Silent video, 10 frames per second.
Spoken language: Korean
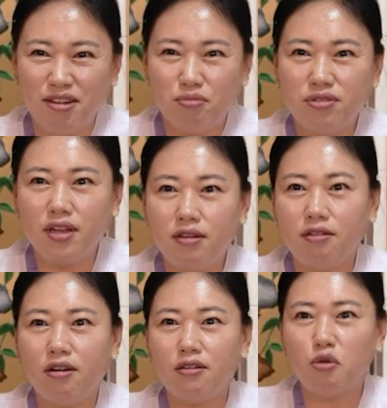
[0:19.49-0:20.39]

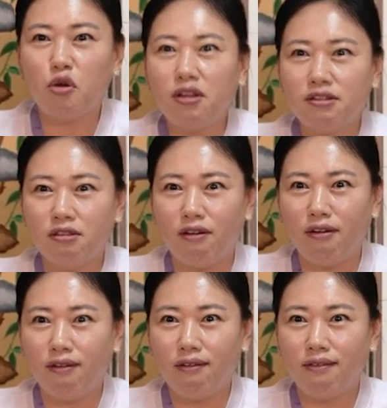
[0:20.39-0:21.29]
부산에서 여기까지 왜
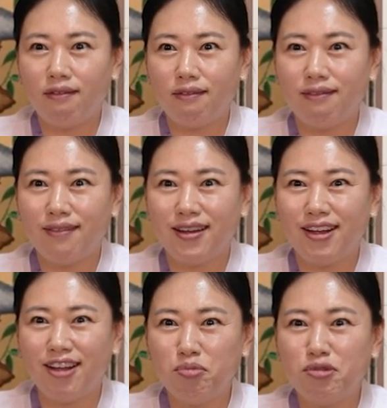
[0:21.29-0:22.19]
왔어?
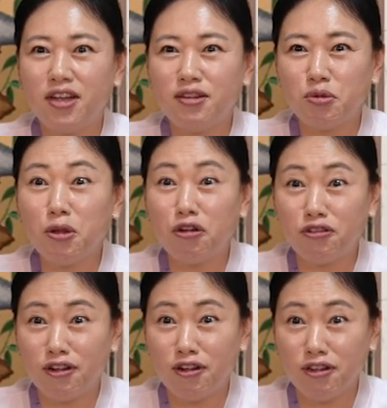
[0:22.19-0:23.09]
네. 어, 부산에서 온다고
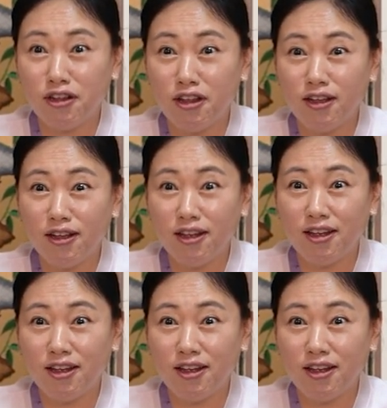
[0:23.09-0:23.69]
들었는데 네